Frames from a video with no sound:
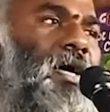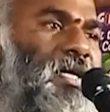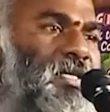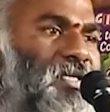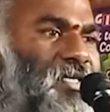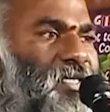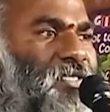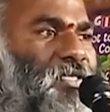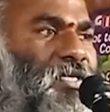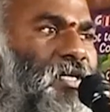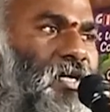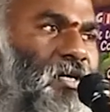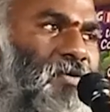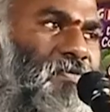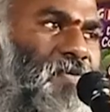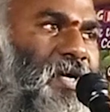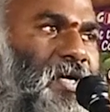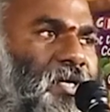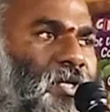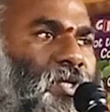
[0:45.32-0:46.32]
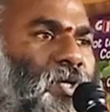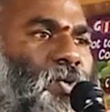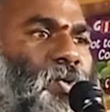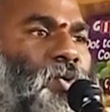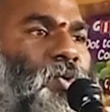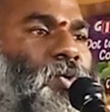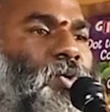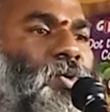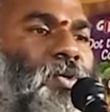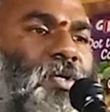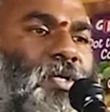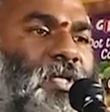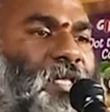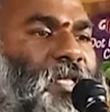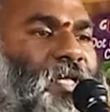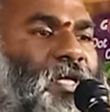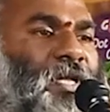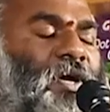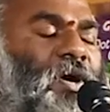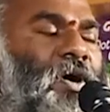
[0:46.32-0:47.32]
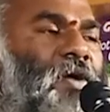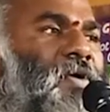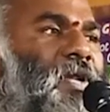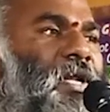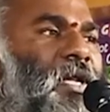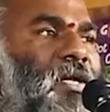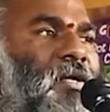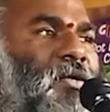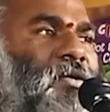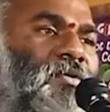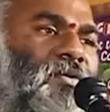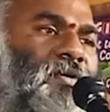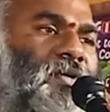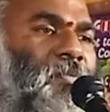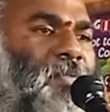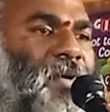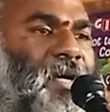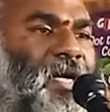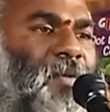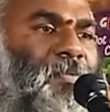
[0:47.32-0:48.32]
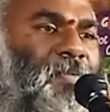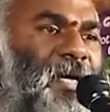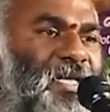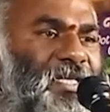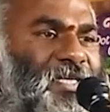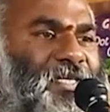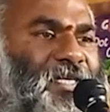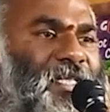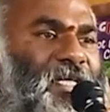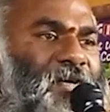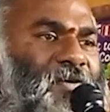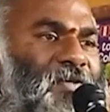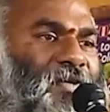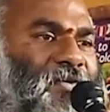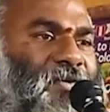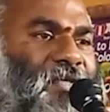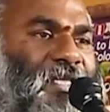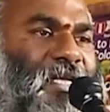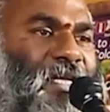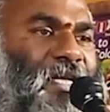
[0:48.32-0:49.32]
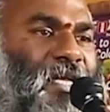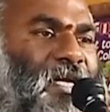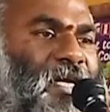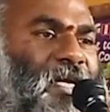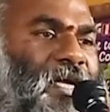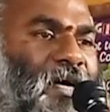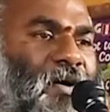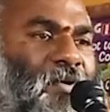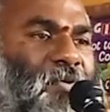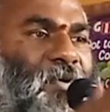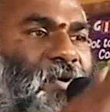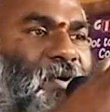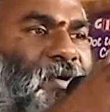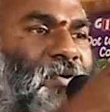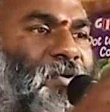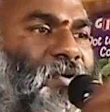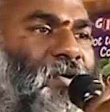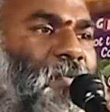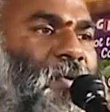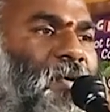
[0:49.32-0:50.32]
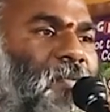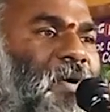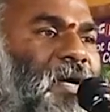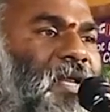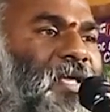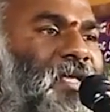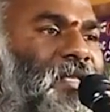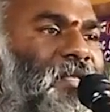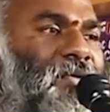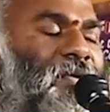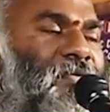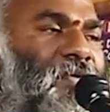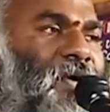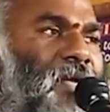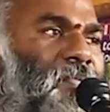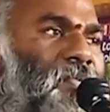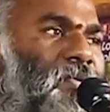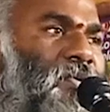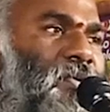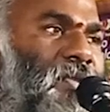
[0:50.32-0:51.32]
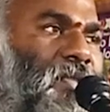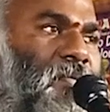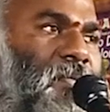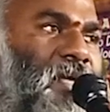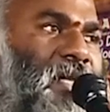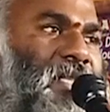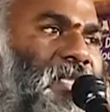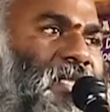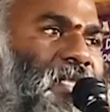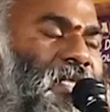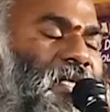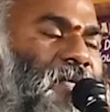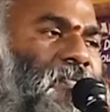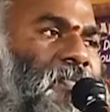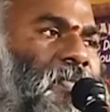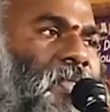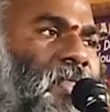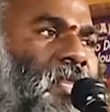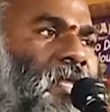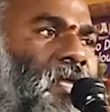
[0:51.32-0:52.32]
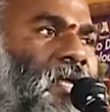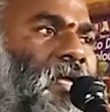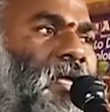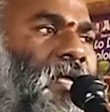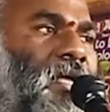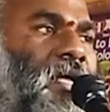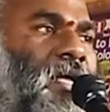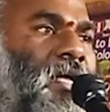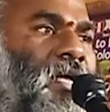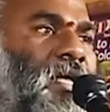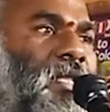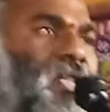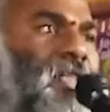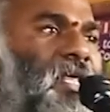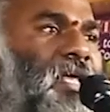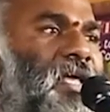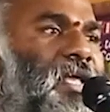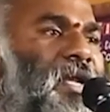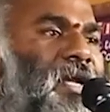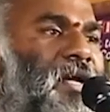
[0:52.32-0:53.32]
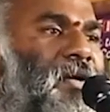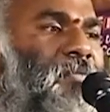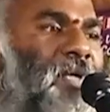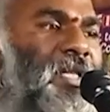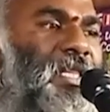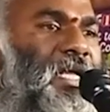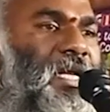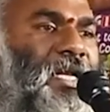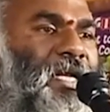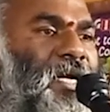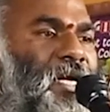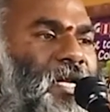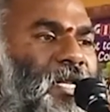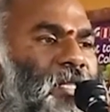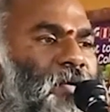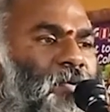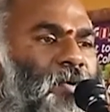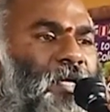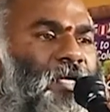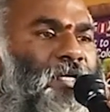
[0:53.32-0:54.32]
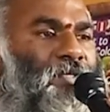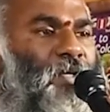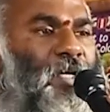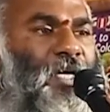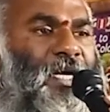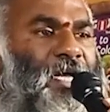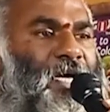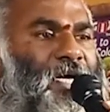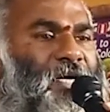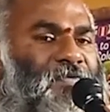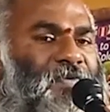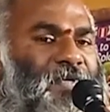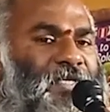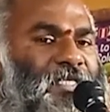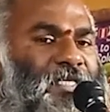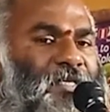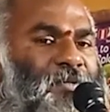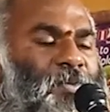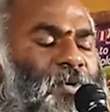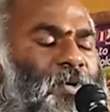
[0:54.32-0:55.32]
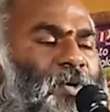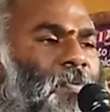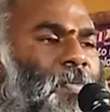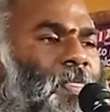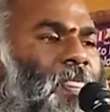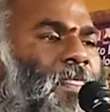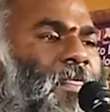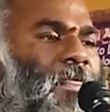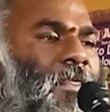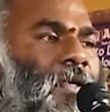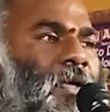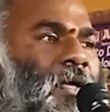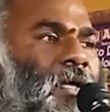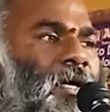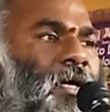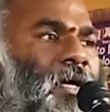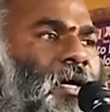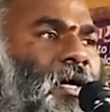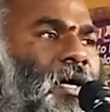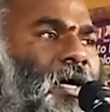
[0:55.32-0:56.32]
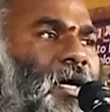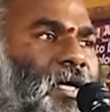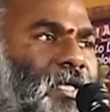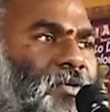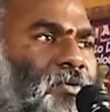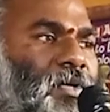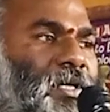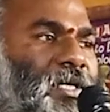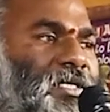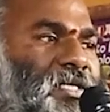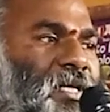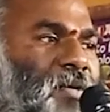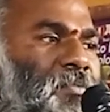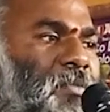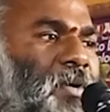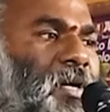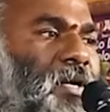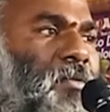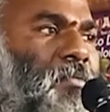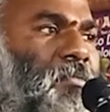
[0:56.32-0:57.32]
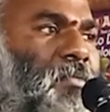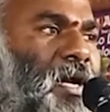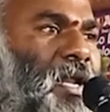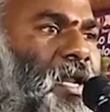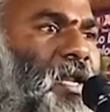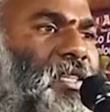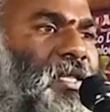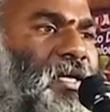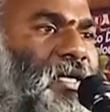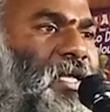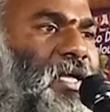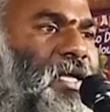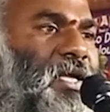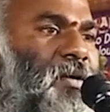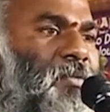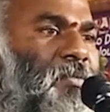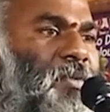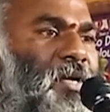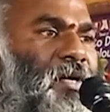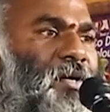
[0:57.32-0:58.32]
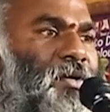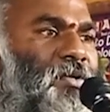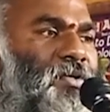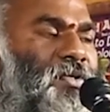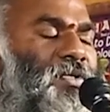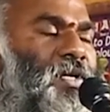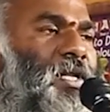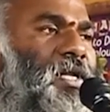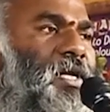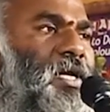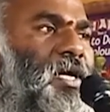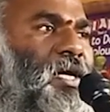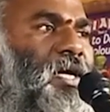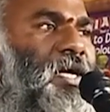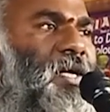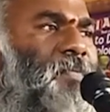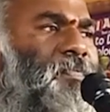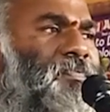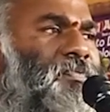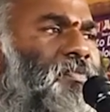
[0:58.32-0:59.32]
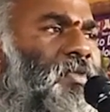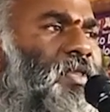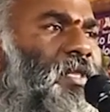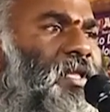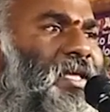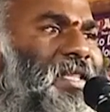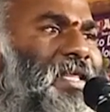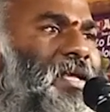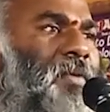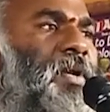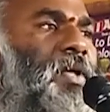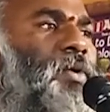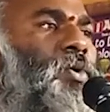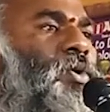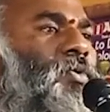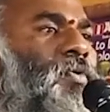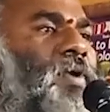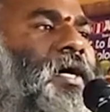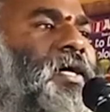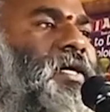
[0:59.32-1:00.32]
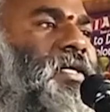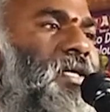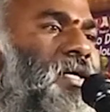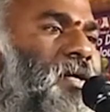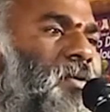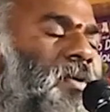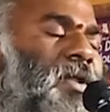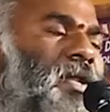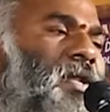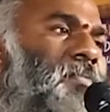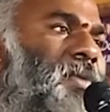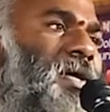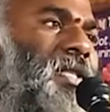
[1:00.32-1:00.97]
ஐ ஜஸ்ட் வென்ட் த்ரூ த நாவல் கம்ப்ளீட்டாக படிச்சுட்டு தான் அவங்க வந்திருக்கிறேன் அவங்களும் இன்னொரு முறை படிக்கிறதுக்கு ஒரு வாய்ப்பு கொடுத்த மாதிரி இருந்தது தேரி என்பது என்னன்றதை உங்களுக்கு சொல்லிட்டாங்க ஃபஸ்ட்டு இப்போது அது ஒரு செம்மண் மணல் திட்டை அப்படின்றதும் சொல்லியிருக்காங்க இது எப்படி உருவாகுது அப்படின்னு